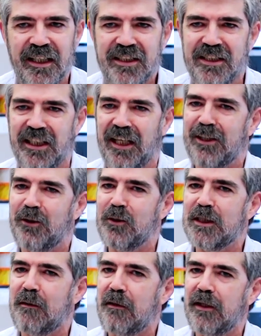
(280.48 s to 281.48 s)
Si antes no
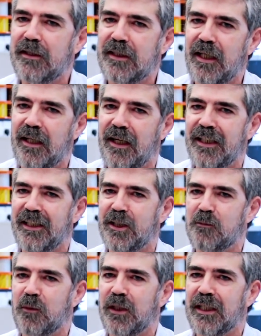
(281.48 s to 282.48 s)
estaba centrada y
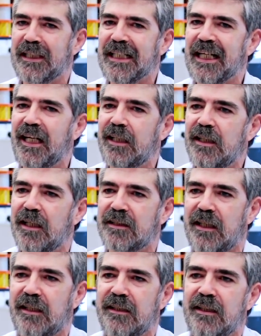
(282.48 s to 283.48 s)
después de retirarle la tira
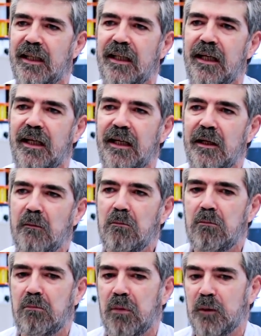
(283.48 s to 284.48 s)
está centrada,
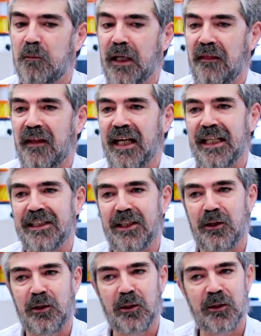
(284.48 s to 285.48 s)
pues parece que la
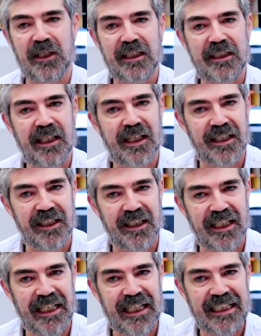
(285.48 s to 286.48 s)
intención de retirarle
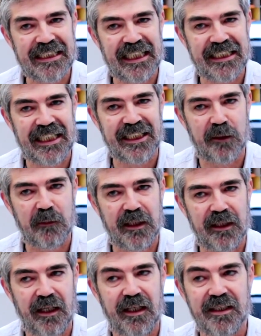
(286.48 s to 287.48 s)
esa tira
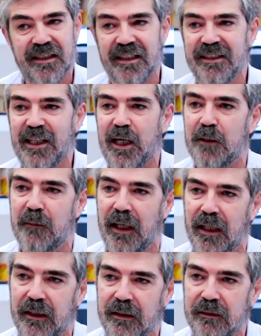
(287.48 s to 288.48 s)
intermedia es centrar la
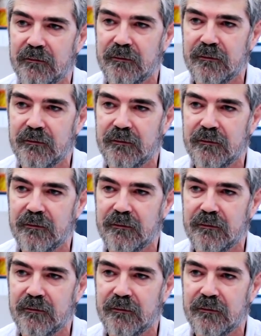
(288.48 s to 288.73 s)
imagen.